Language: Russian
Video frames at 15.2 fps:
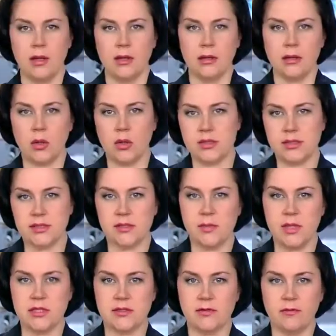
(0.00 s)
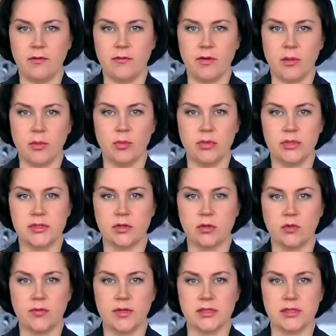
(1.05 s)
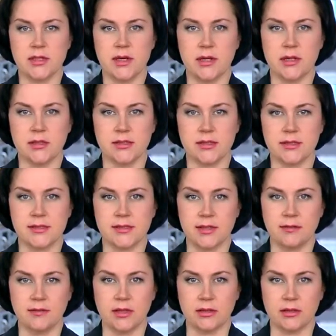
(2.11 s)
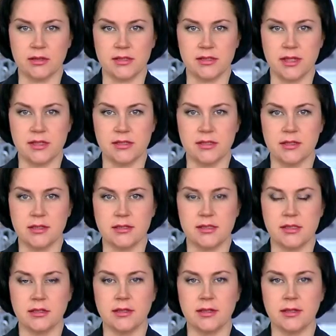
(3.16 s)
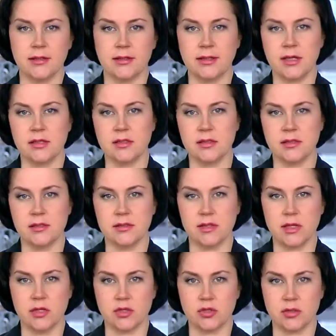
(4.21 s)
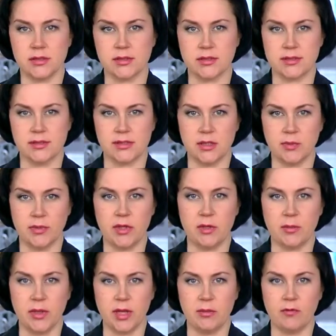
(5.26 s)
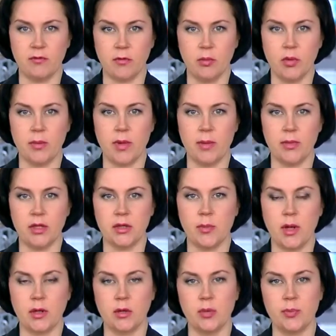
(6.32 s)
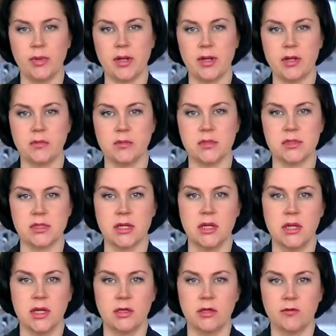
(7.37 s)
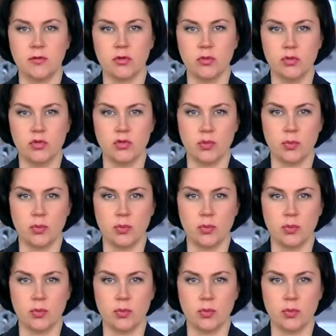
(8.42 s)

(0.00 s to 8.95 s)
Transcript: На улице Дементьева во время буксировки загорелся экскаватор. Строительная техника находилась на жесткой сцепке, и пламя в любой момент могло перекинуться на ведущую